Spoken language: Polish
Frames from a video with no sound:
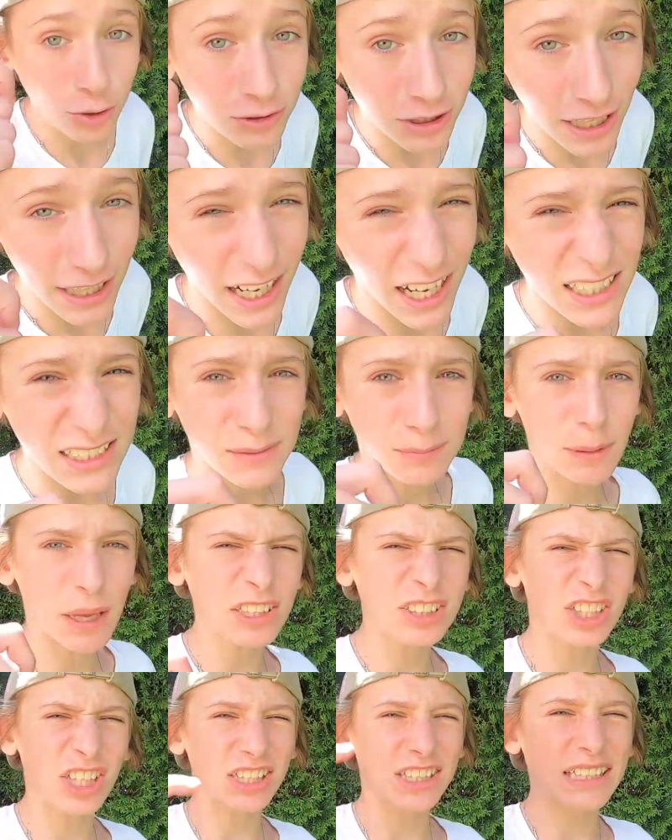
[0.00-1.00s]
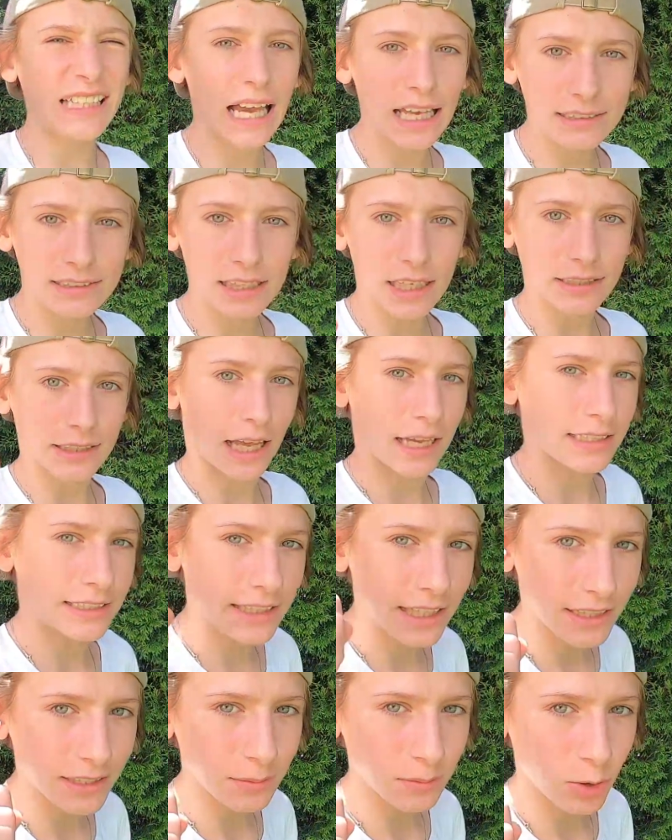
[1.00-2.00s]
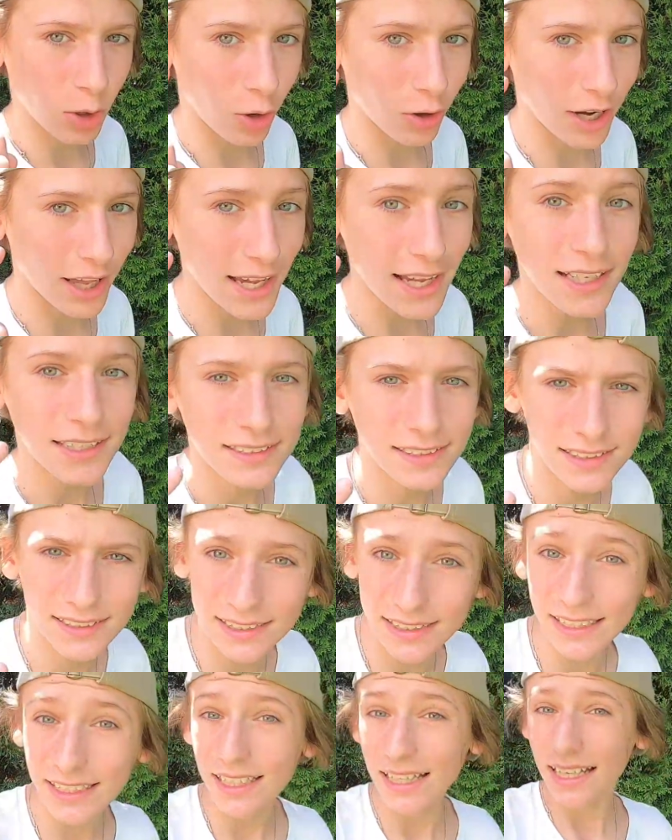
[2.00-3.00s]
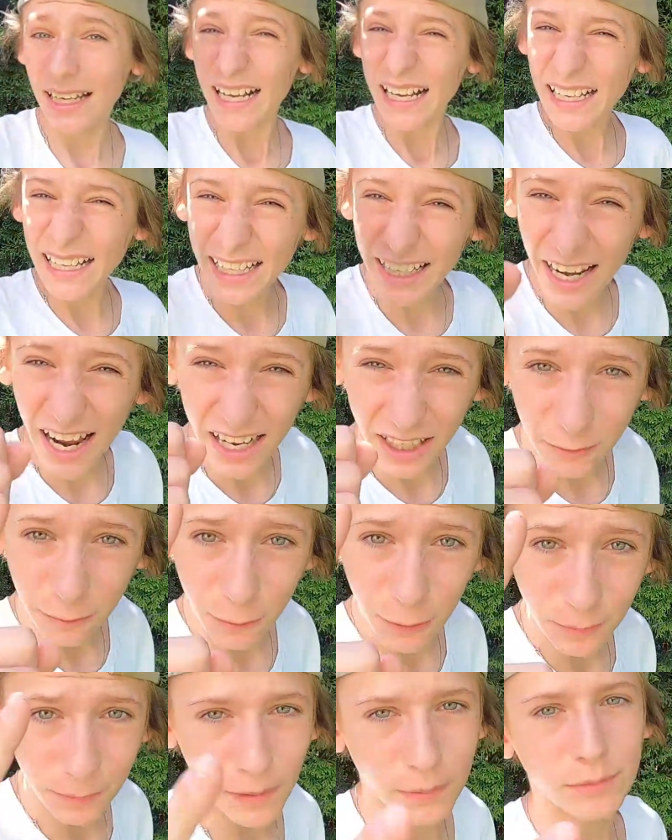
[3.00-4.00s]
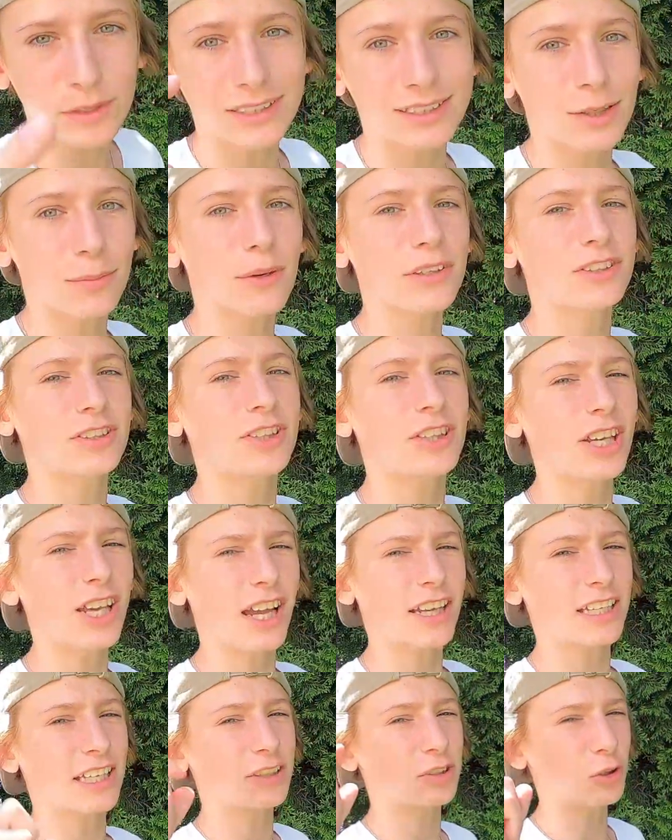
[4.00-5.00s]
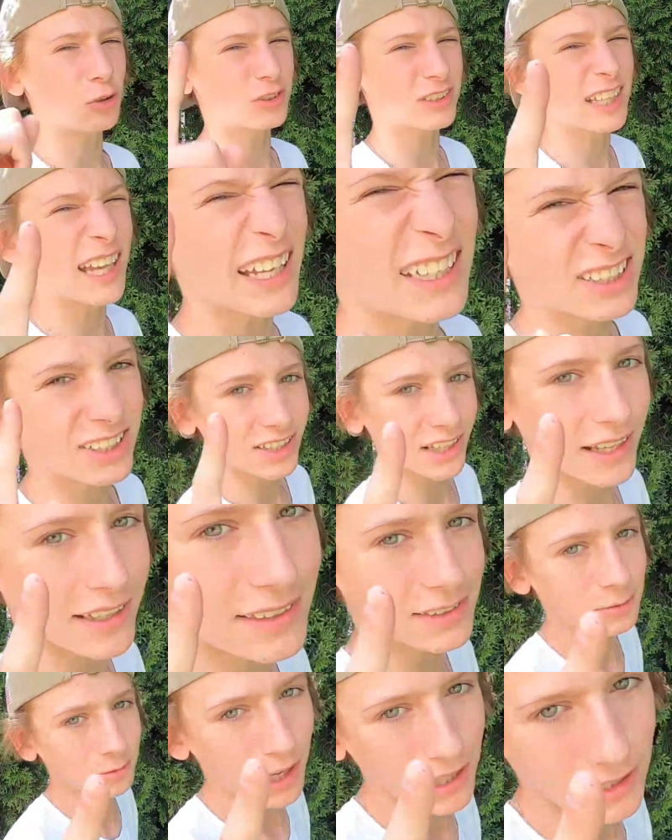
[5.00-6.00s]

To teraz będzie jazda na jednym kole z krankflipem i zobaczcie jakie to też jest